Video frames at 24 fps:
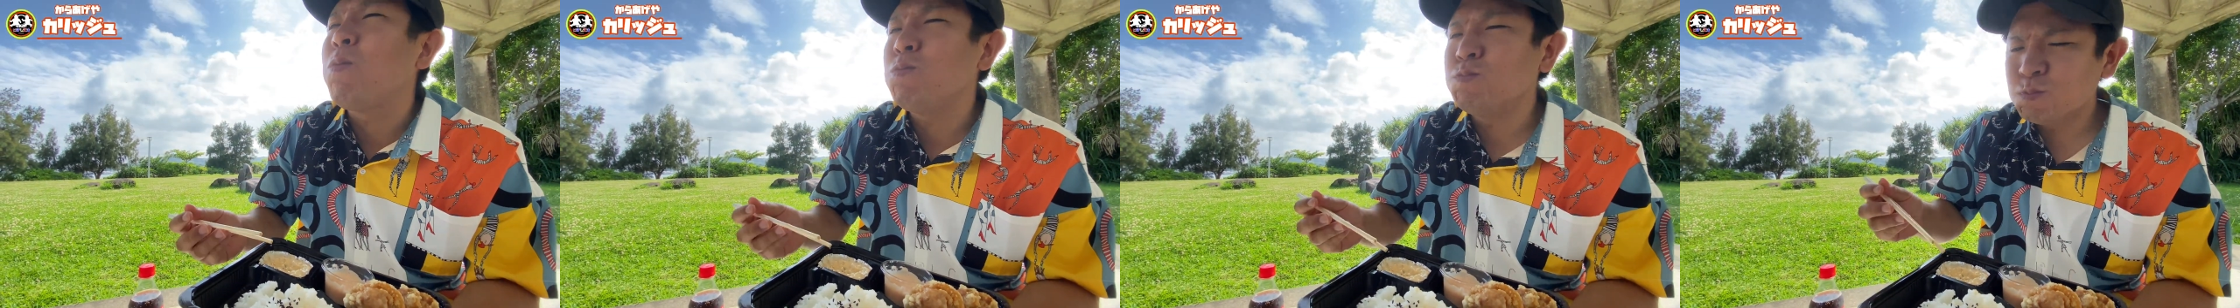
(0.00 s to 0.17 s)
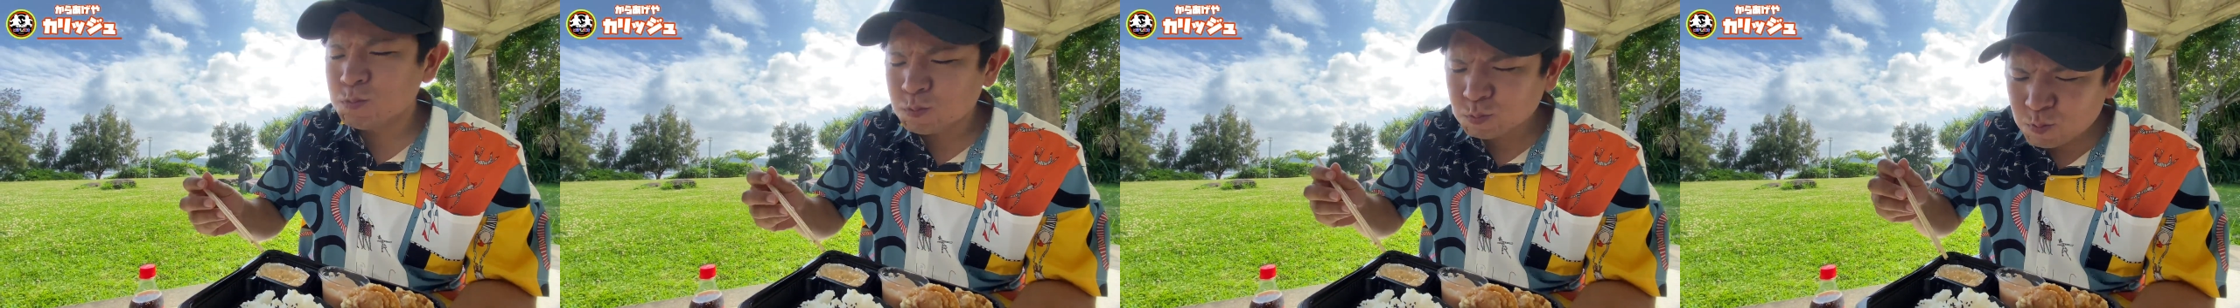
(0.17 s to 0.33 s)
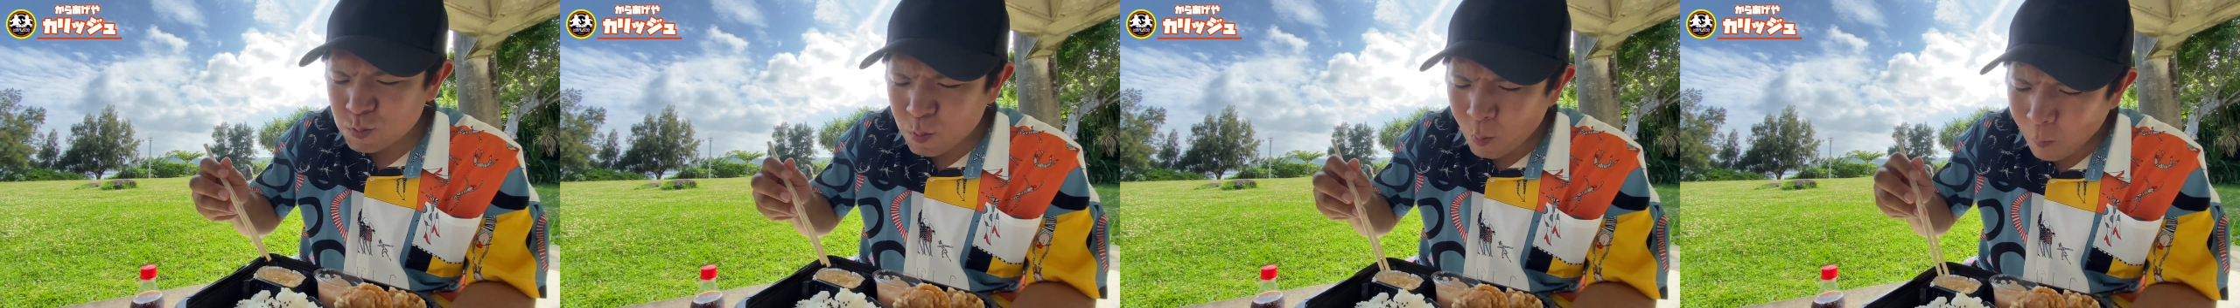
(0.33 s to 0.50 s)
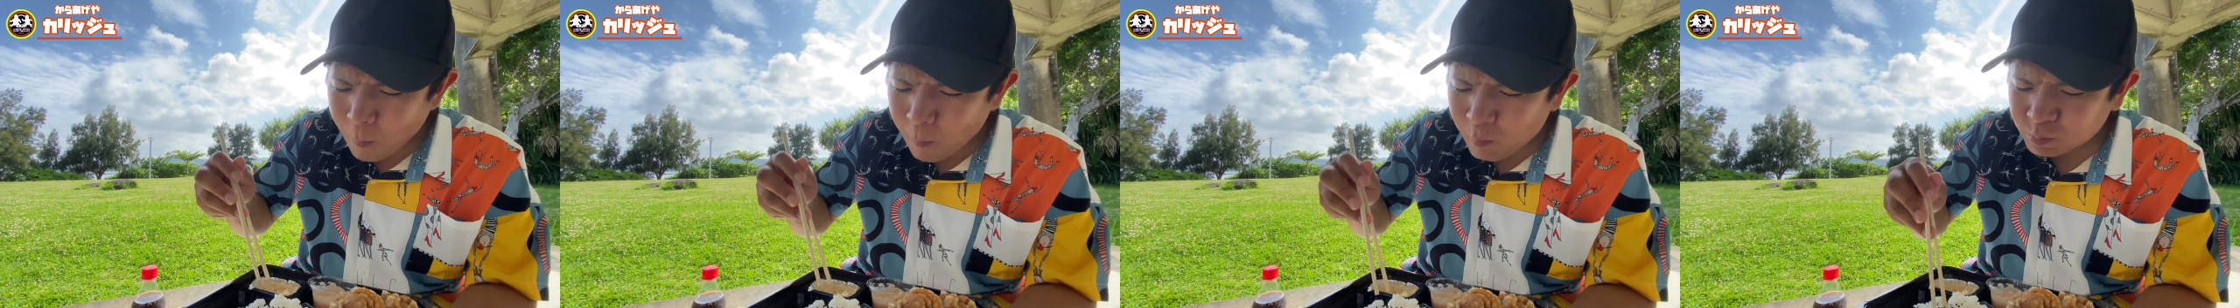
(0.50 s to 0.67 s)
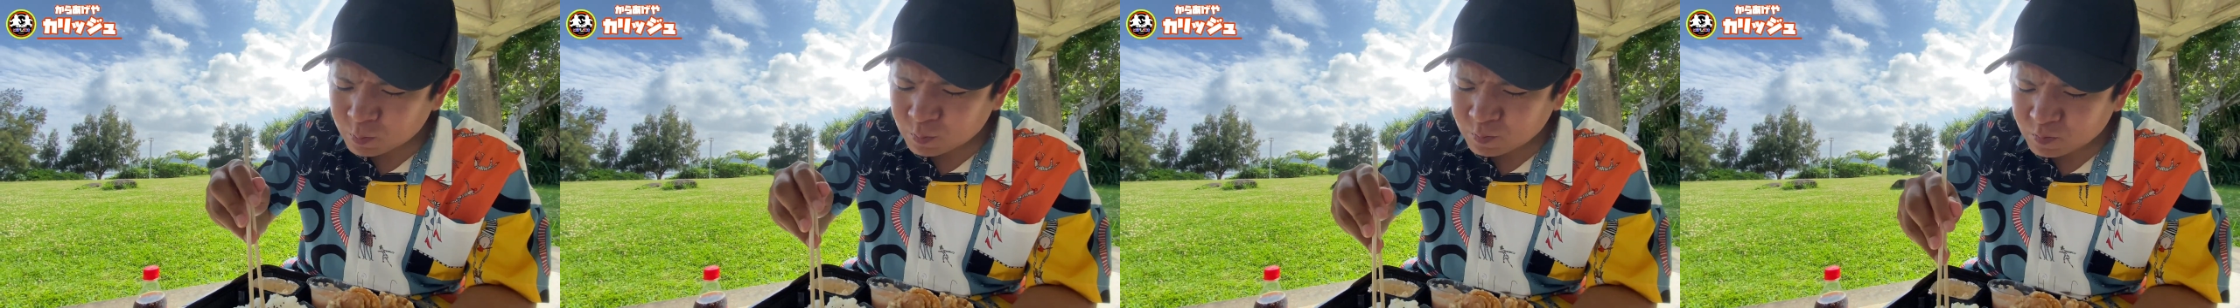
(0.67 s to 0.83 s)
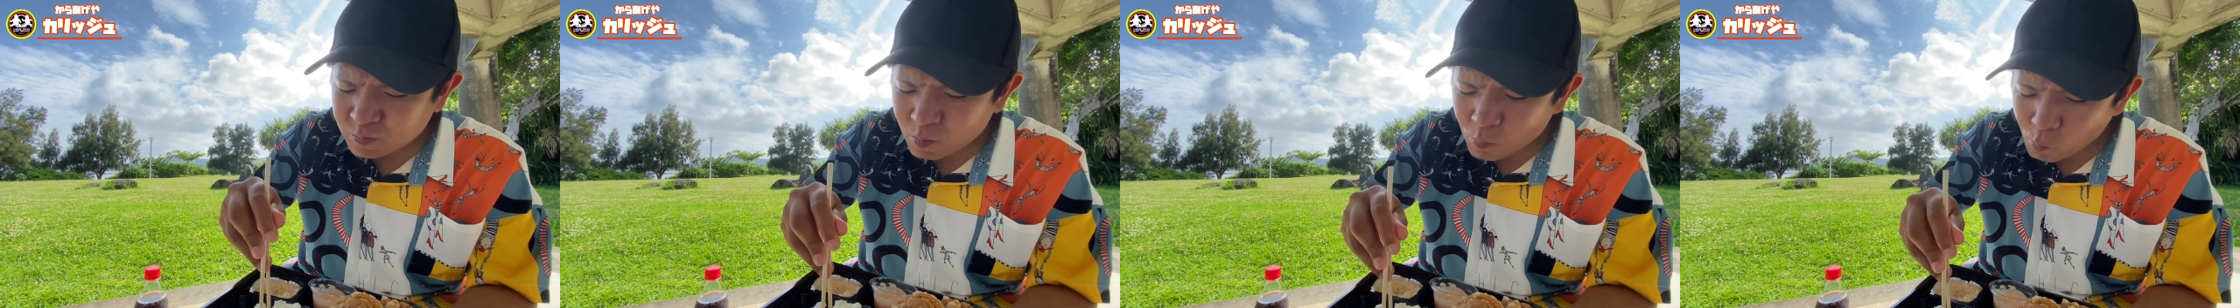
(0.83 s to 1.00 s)
うん、
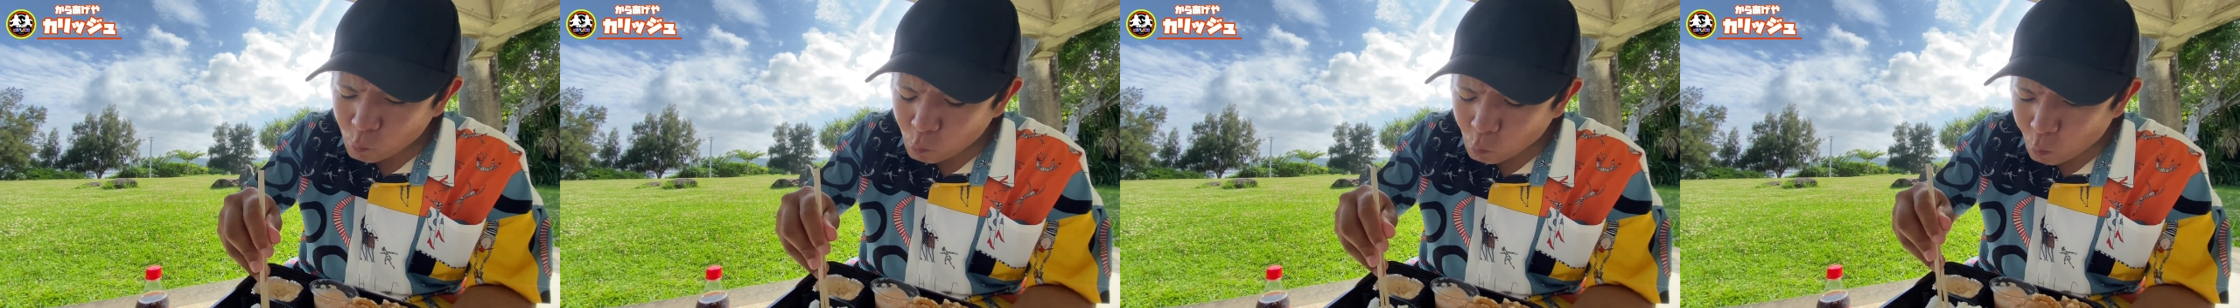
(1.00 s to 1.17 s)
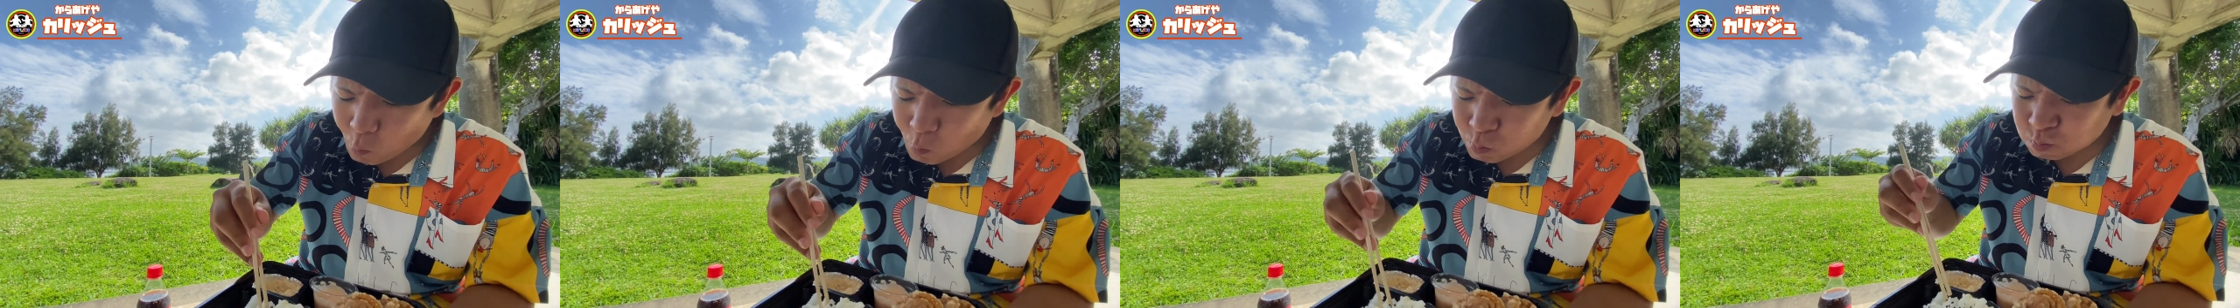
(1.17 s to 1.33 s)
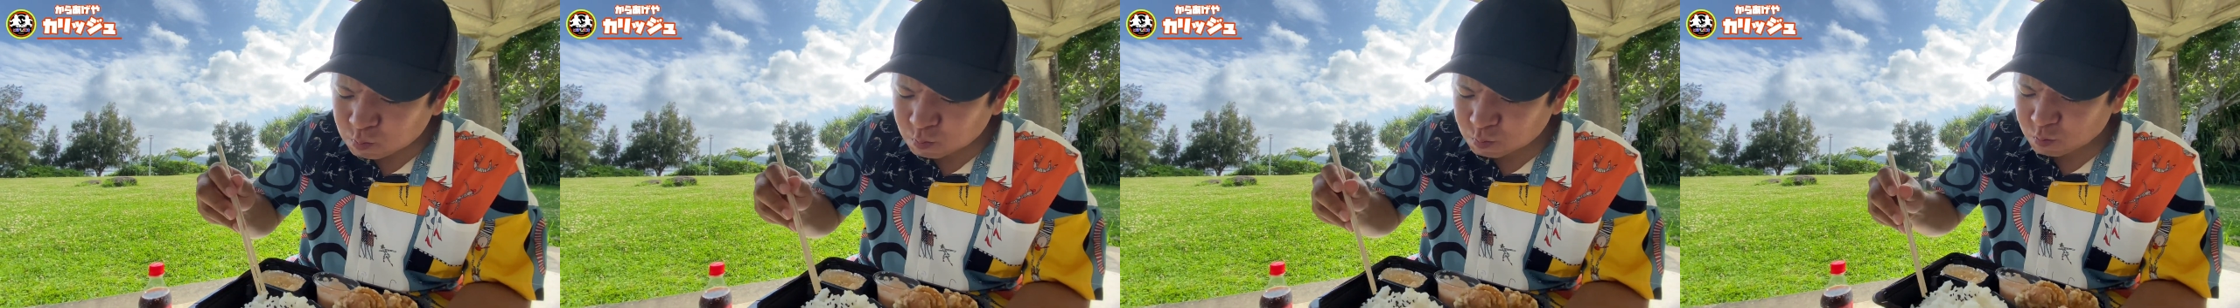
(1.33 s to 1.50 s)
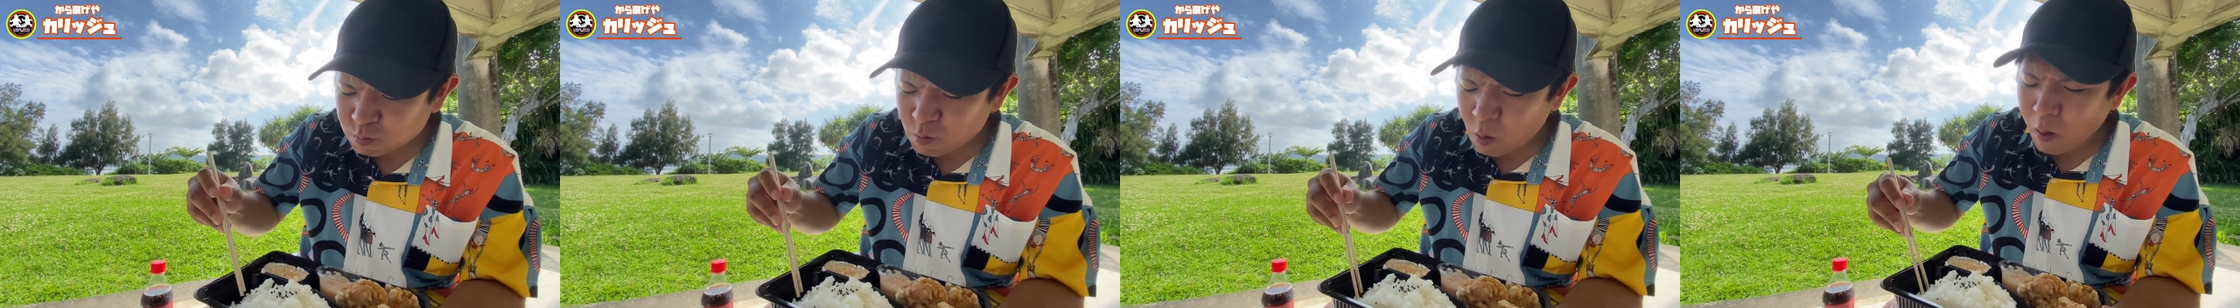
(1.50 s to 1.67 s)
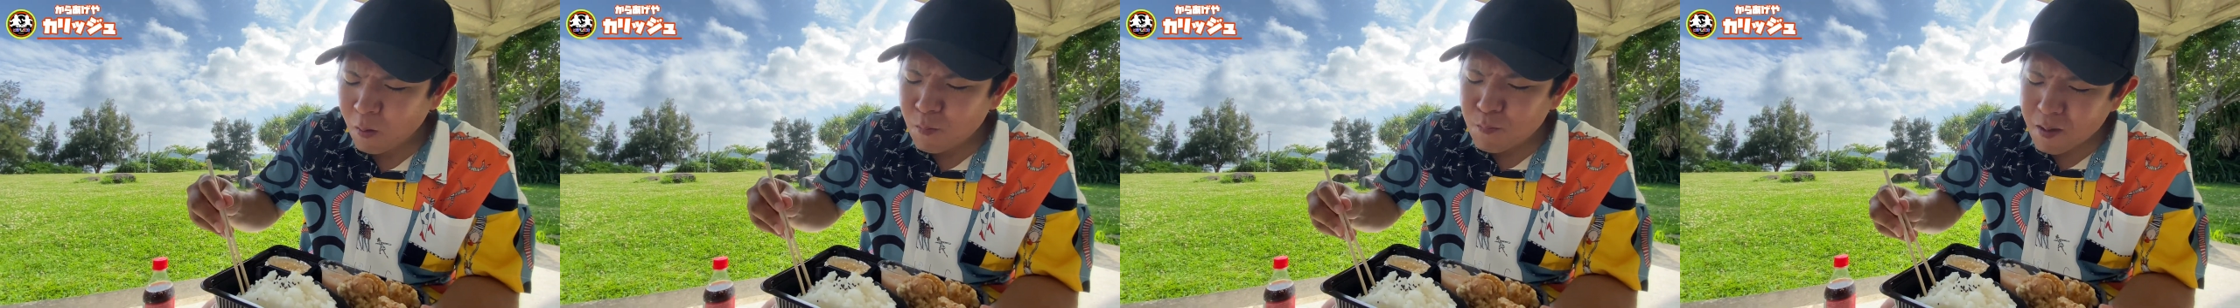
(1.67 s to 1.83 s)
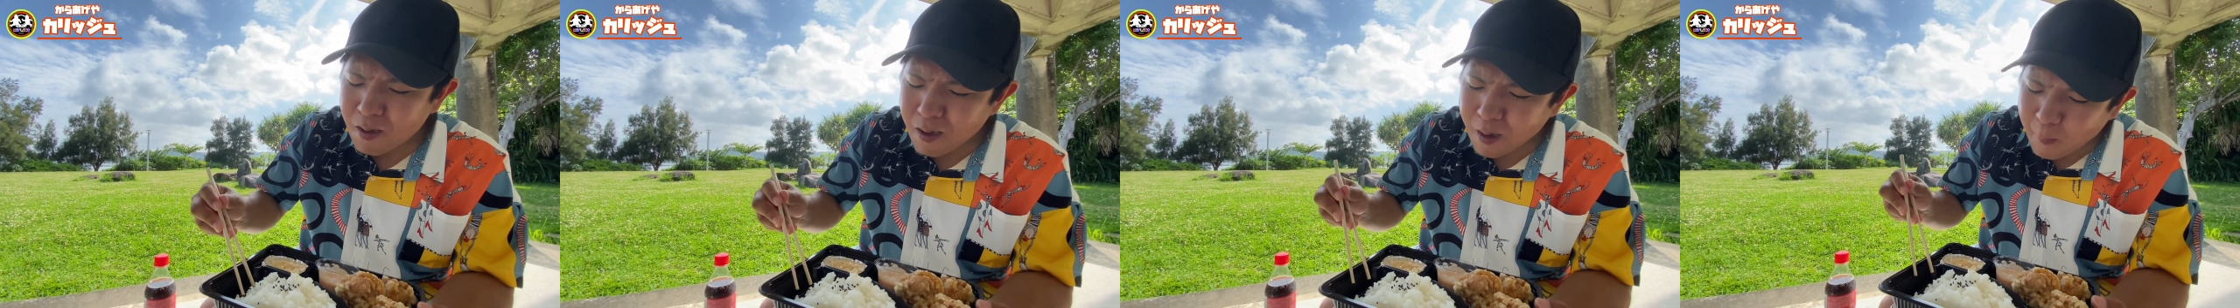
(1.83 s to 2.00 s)
あ
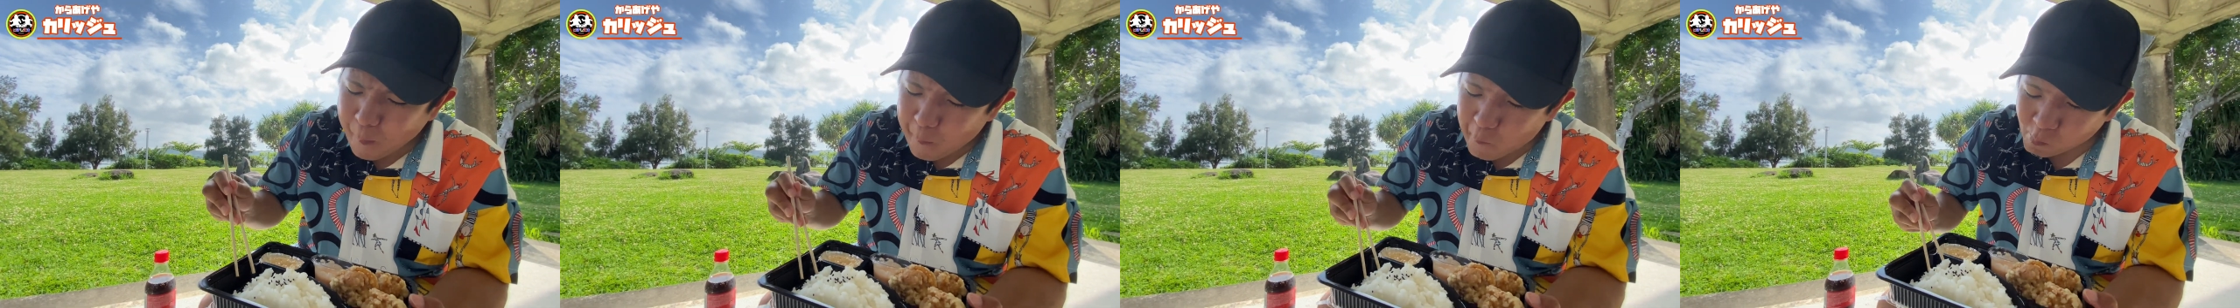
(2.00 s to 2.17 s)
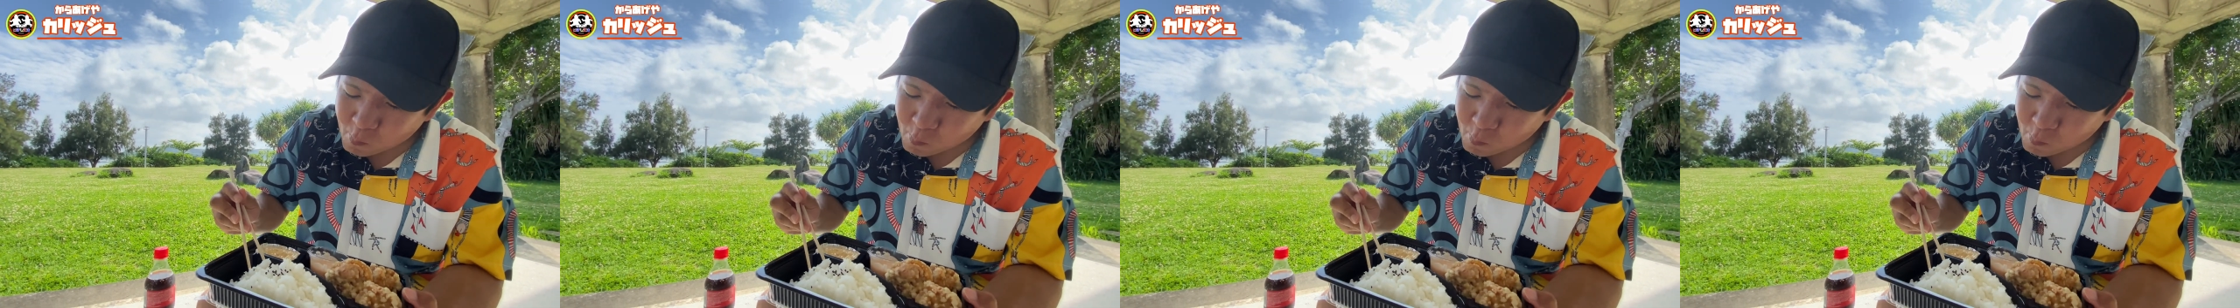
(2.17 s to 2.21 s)
うまっ。